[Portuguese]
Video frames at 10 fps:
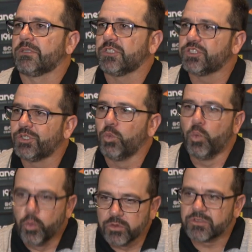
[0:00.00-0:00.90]
a gente
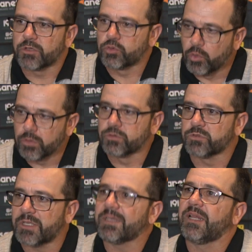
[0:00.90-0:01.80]
usa todos
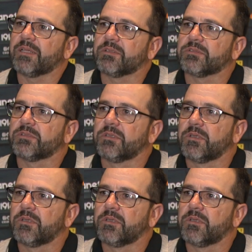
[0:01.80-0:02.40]
os atletas,